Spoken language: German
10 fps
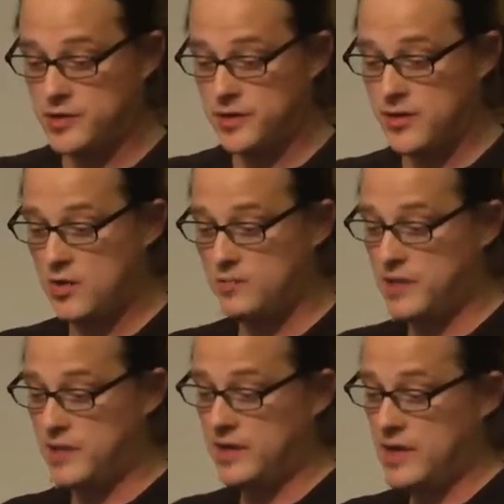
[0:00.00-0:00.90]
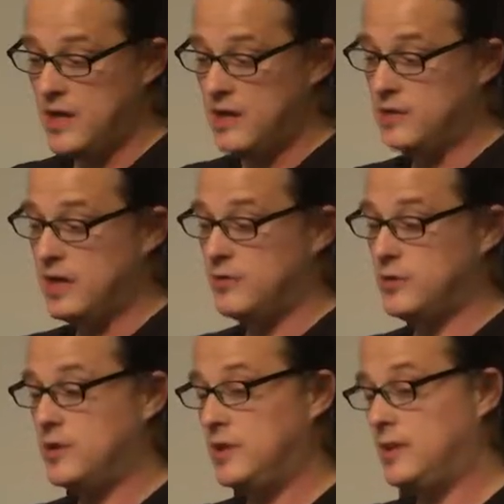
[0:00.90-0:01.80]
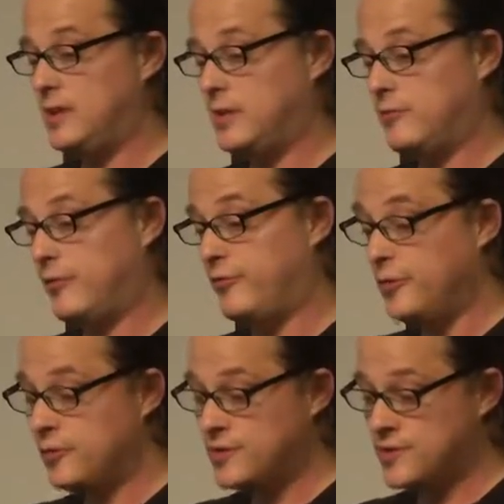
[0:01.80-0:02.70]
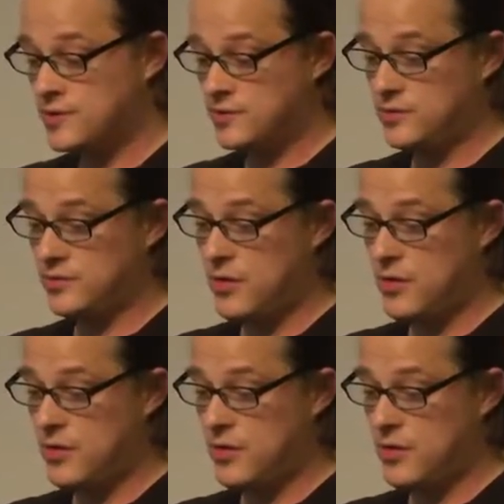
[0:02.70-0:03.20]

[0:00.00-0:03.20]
Und wenn die ähm, Webseite ähm,